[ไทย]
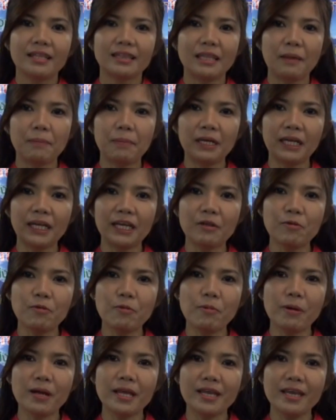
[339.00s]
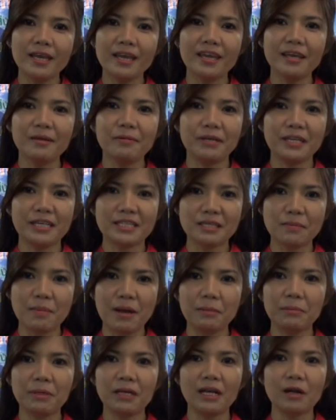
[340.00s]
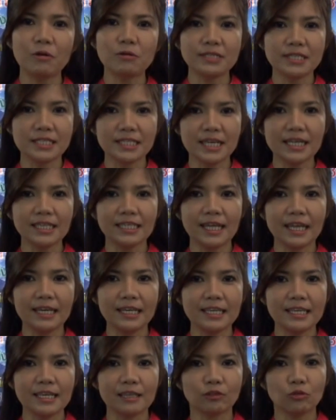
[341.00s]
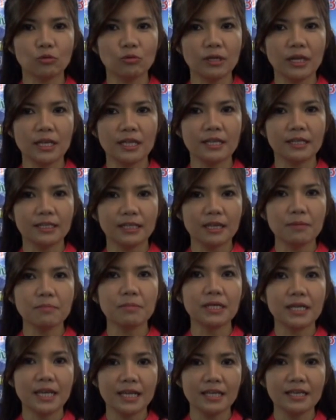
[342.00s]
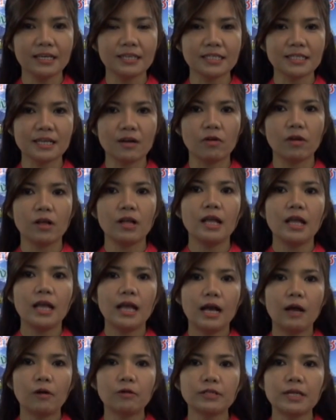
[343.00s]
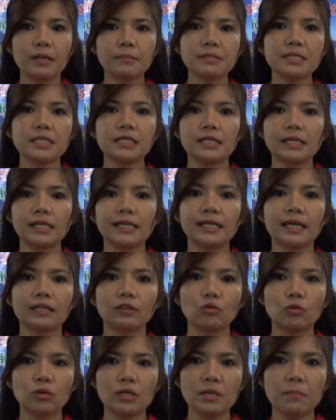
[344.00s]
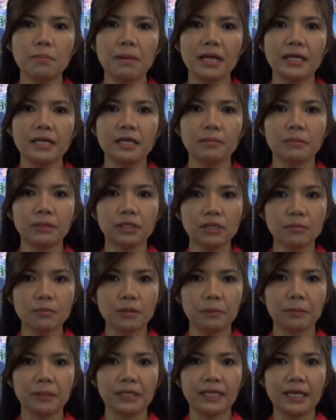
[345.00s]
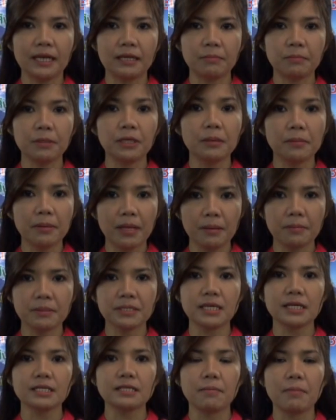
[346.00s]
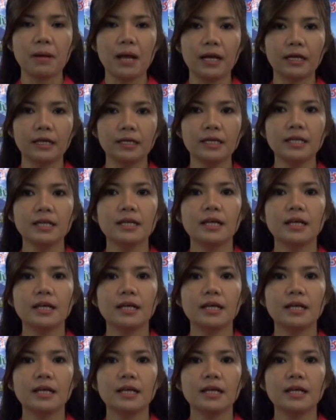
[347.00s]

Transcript: แต่เปิดไใครหัวเอ๊เทศบาลเมืองเขาจะจัดงานอันหยังตรงไหนยังได้เมื่อใดนะเจ้าเขานำเสนอรายการตรงนี้ไปเนี่ยมันก็เหมือนเป็นการเผยแพร่ประชาสัมพันธ์